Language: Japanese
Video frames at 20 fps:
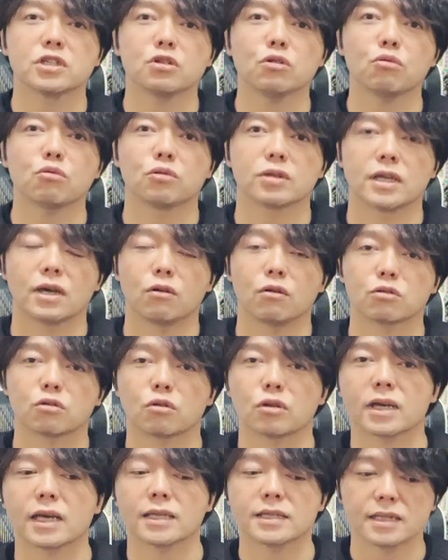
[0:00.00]
情報でお
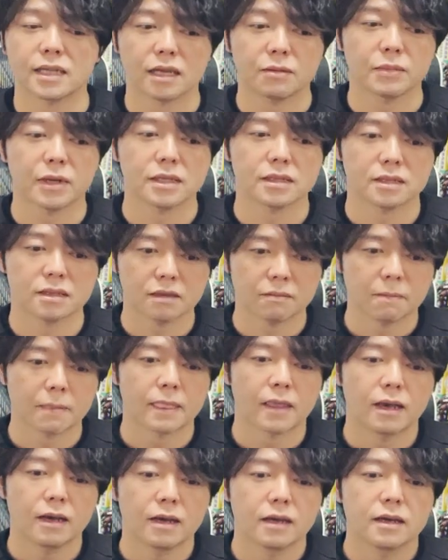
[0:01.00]
届けしています。
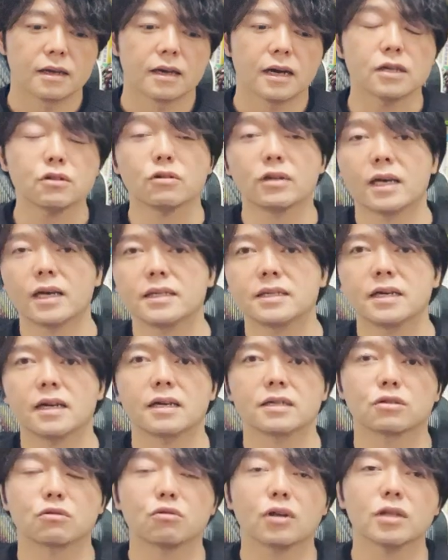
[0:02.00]
あとね、
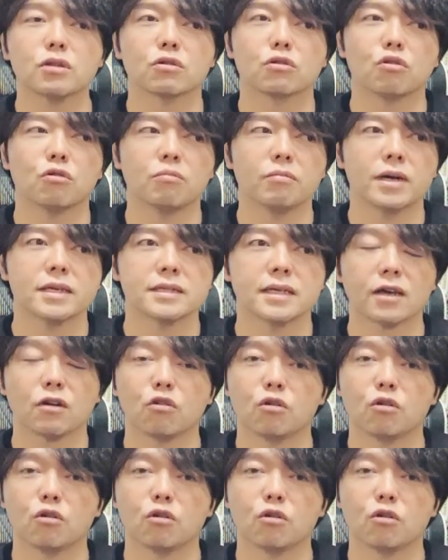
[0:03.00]
じゃあその後4番下げ、